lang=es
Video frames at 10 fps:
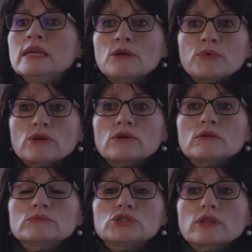y
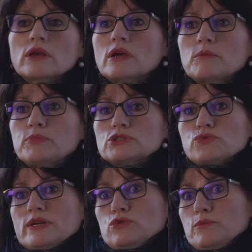bueno, yo dije pues
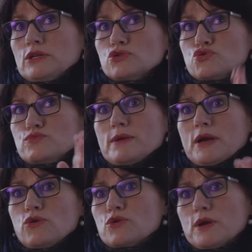cuanto menos suba
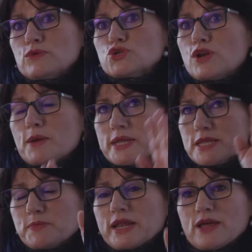mejor, me voy
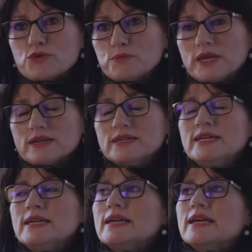solamente para dormir.
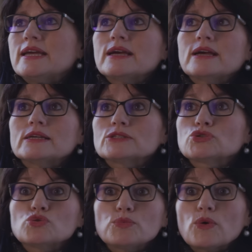Eh,
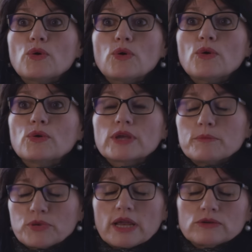subo
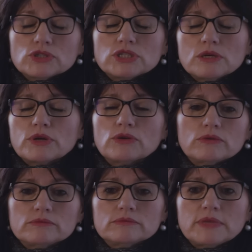ya por la noche,
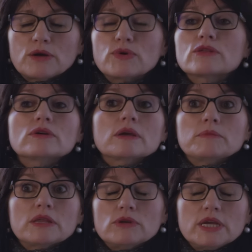bueno, me acuerdo que
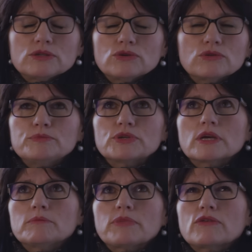me dolía todo
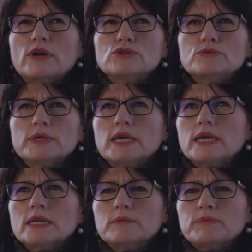porque empezó a
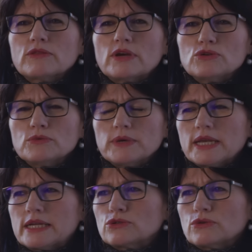llover, empezó a
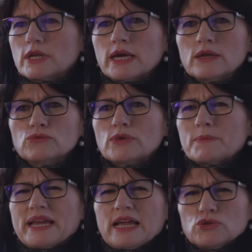llover, a tronar,
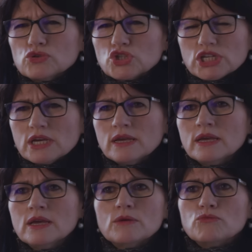una mala noche,
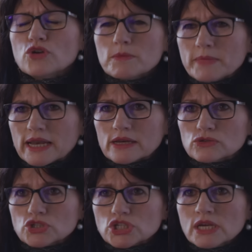muy mala
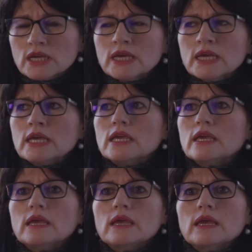noche.
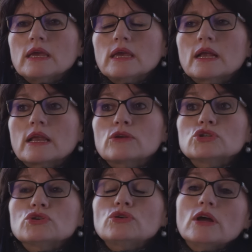Y, claro,
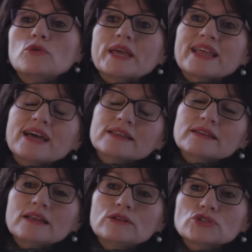yo con la humedad
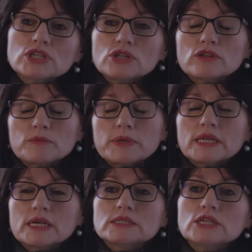de los sitios,
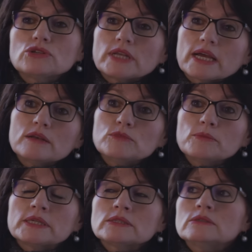depende en qué sitio, en aquel
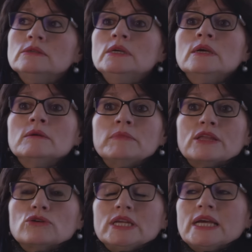momento
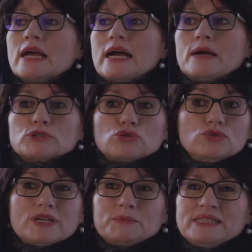me dolía
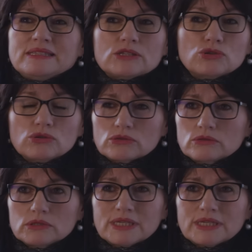absolutamente todo.